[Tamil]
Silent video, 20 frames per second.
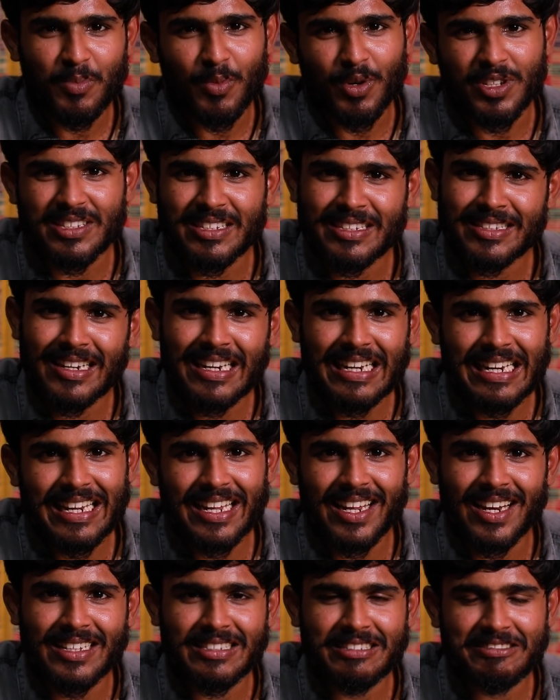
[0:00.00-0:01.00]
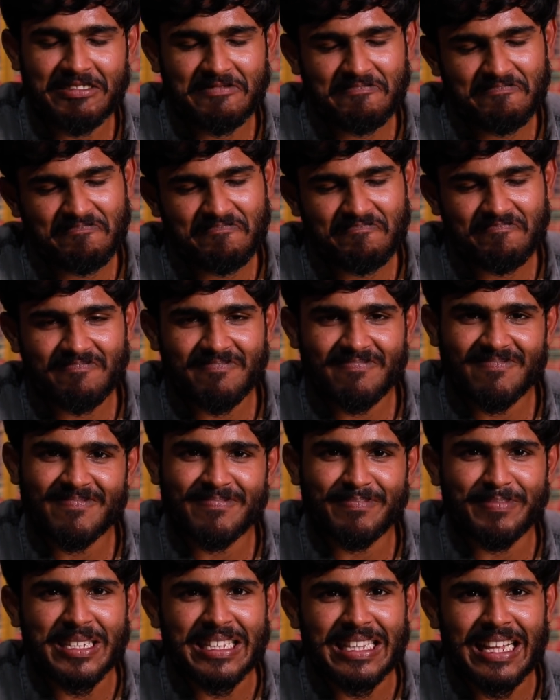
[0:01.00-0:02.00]
மொத்தத்தில் இன்னைக்கு லஞ்ச்
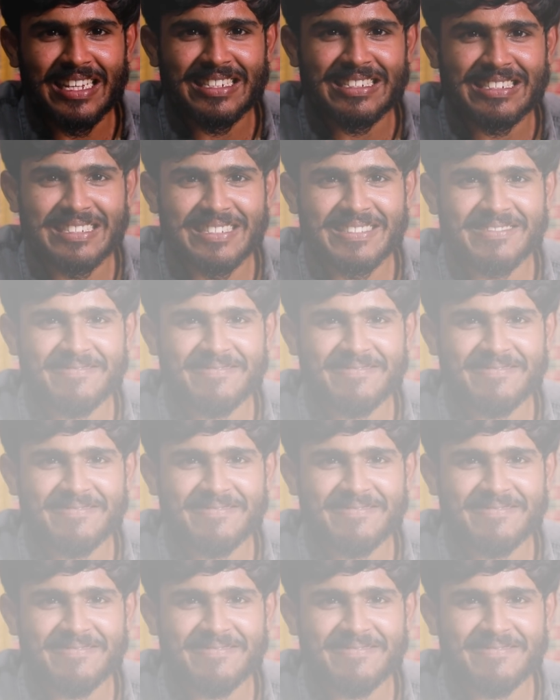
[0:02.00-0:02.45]
பிந்தாஸ்